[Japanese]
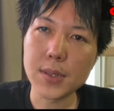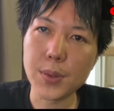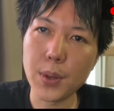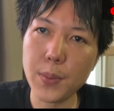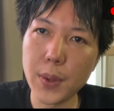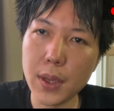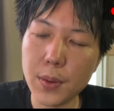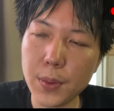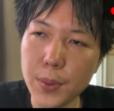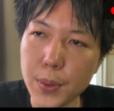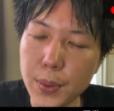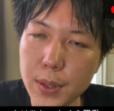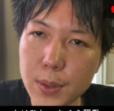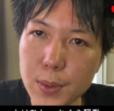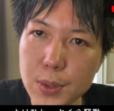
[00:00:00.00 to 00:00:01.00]
あ、それもね、こう、
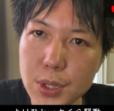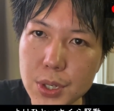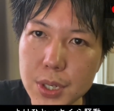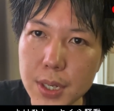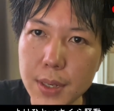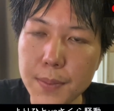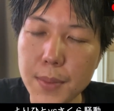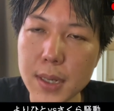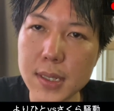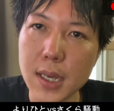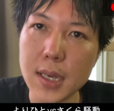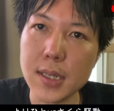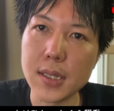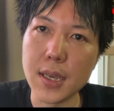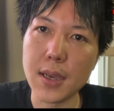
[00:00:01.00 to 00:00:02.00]
より人自身、まあ、
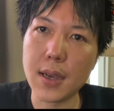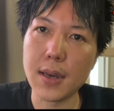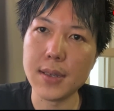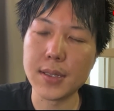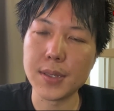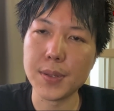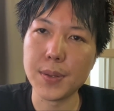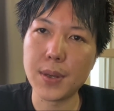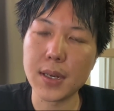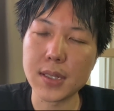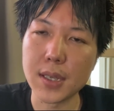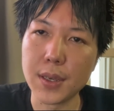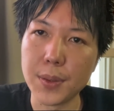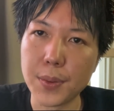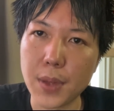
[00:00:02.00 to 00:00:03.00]
再生回数
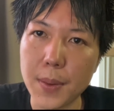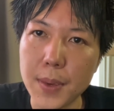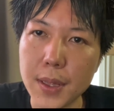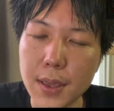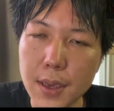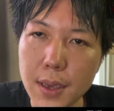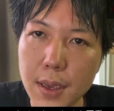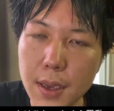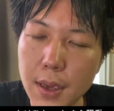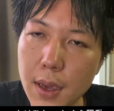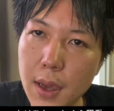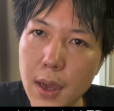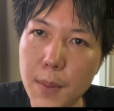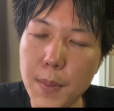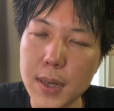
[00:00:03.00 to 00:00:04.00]
稼ぎのために、
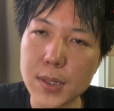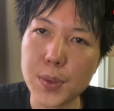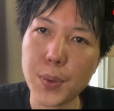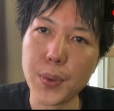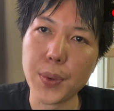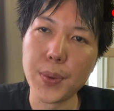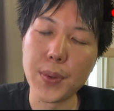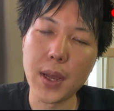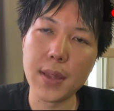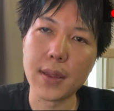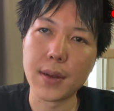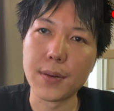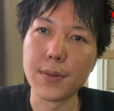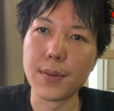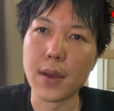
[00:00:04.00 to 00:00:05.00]
まあ、そういう、なん
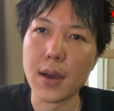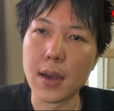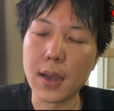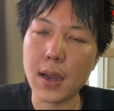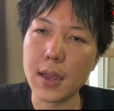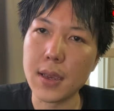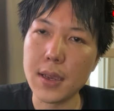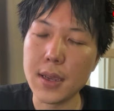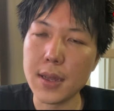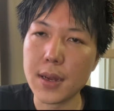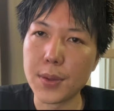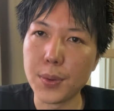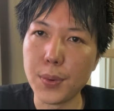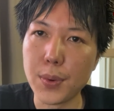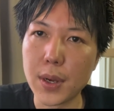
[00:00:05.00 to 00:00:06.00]
だろうな、過激
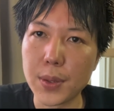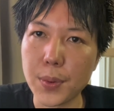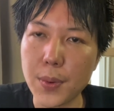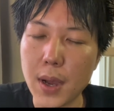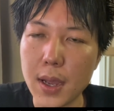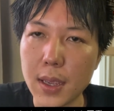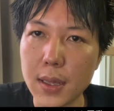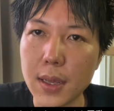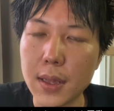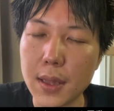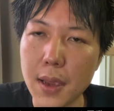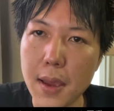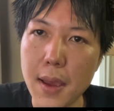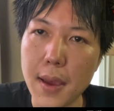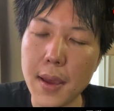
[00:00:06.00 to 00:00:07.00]
な動画とか上げて
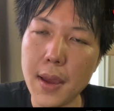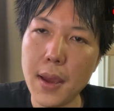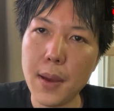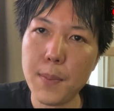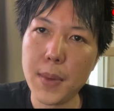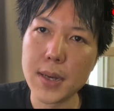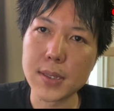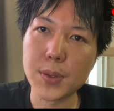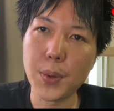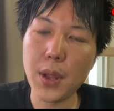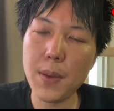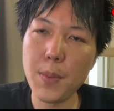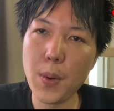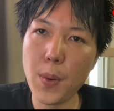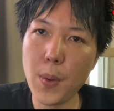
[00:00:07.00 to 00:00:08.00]
て、まあ、そ
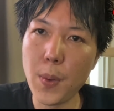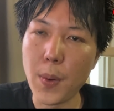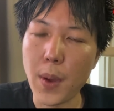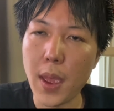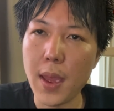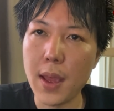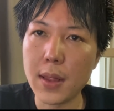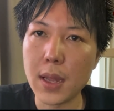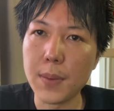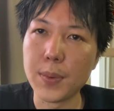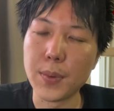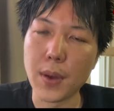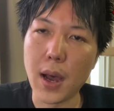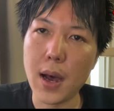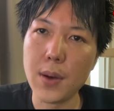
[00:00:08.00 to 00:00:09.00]
れも、えー、多
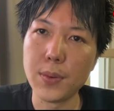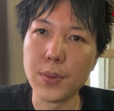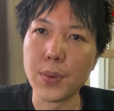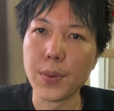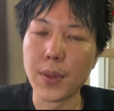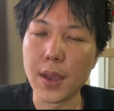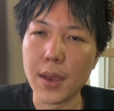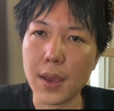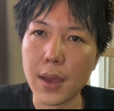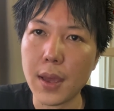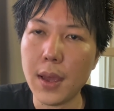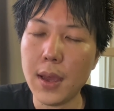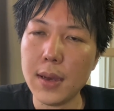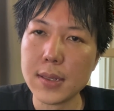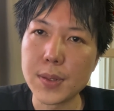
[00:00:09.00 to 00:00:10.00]
分、アウトで、
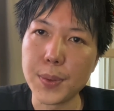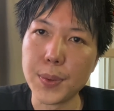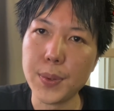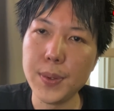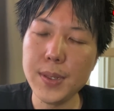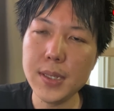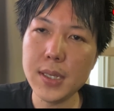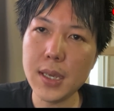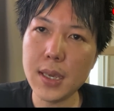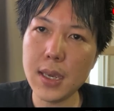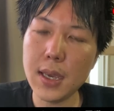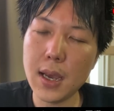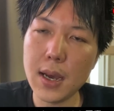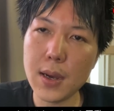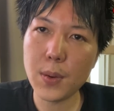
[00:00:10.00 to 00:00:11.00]
そう、累
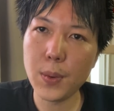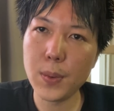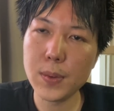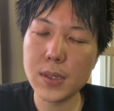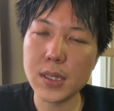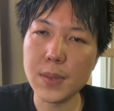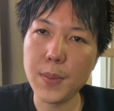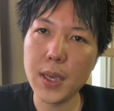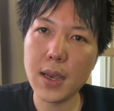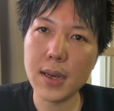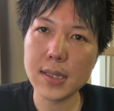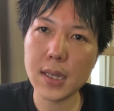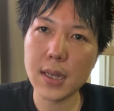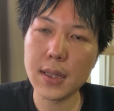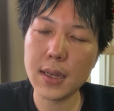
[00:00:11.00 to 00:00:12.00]
積がこう、積み
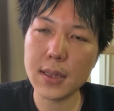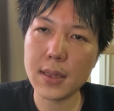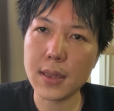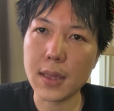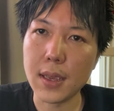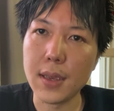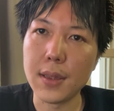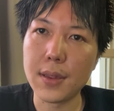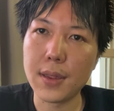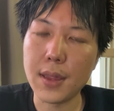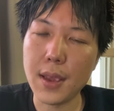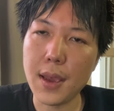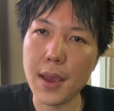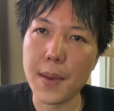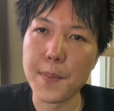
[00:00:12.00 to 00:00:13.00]
重なっていっ
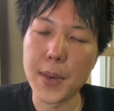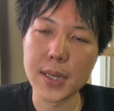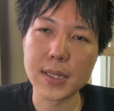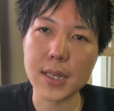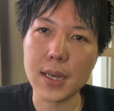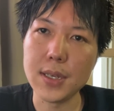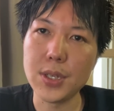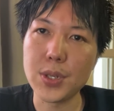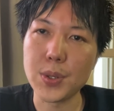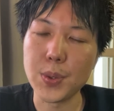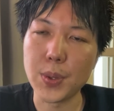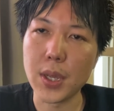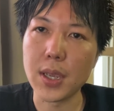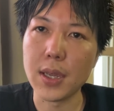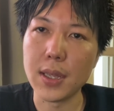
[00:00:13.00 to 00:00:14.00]
て、まあ、最
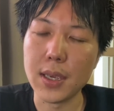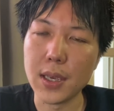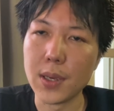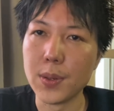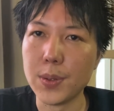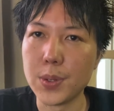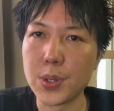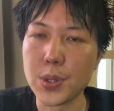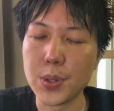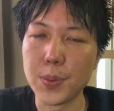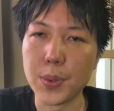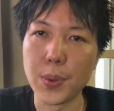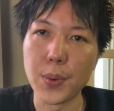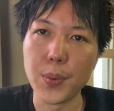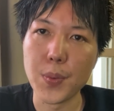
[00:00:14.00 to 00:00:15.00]
終的に
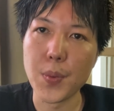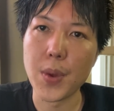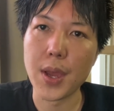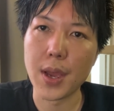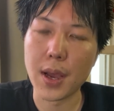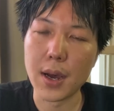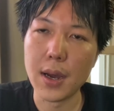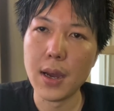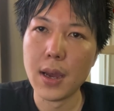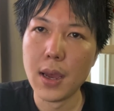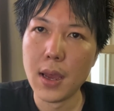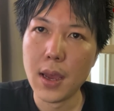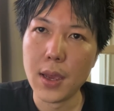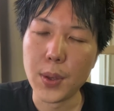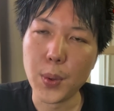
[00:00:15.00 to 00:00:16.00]
YouTube の運営が、
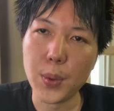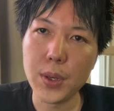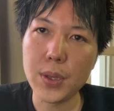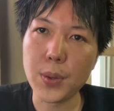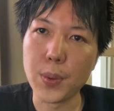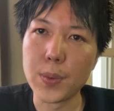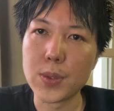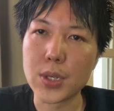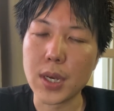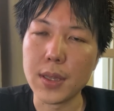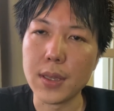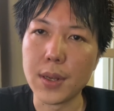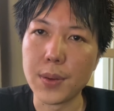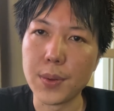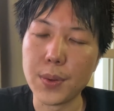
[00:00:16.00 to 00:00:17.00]
より人の
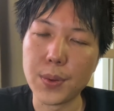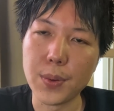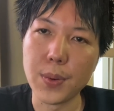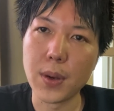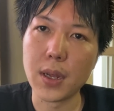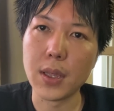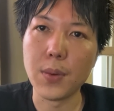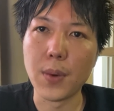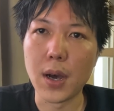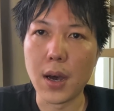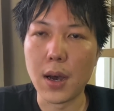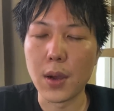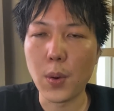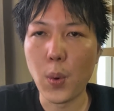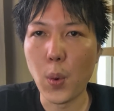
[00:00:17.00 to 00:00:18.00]
チャンネルの動画に
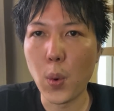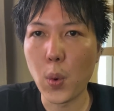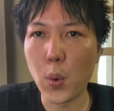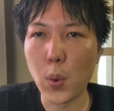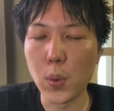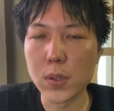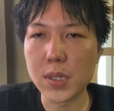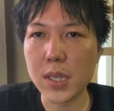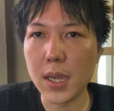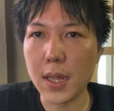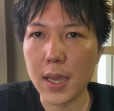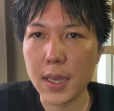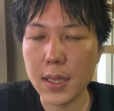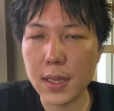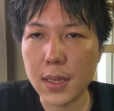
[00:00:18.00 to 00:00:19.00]
は広告をつけ
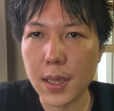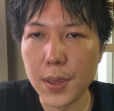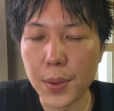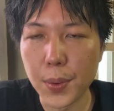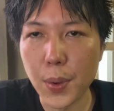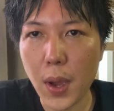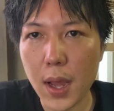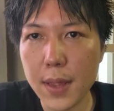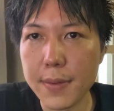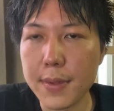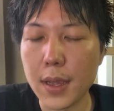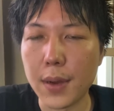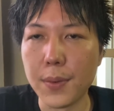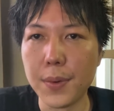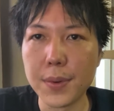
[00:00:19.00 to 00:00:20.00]
ないっていう判
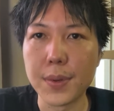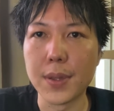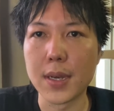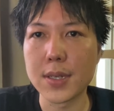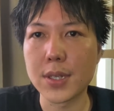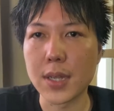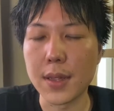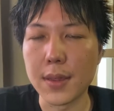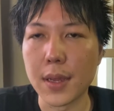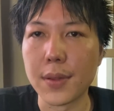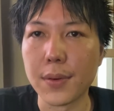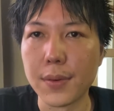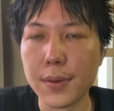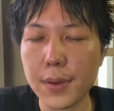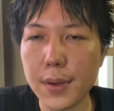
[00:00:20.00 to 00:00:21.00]
断を下したんだ
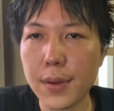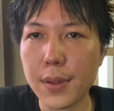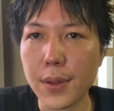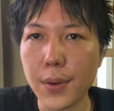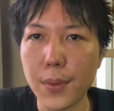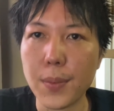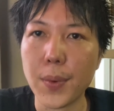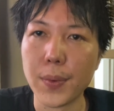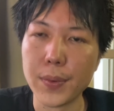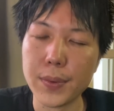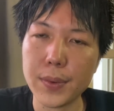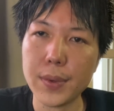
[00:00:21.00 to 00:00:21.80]
と思う。